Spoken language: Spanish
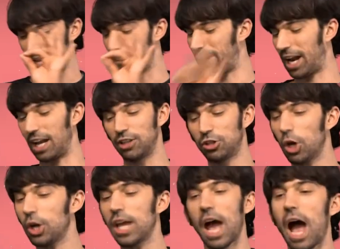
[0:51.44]
y para la
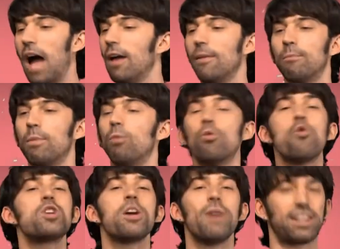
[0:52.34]
historia
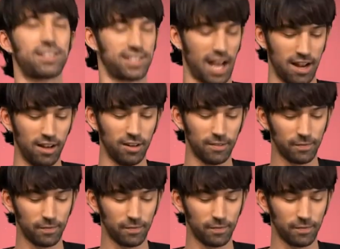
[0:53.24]
universal.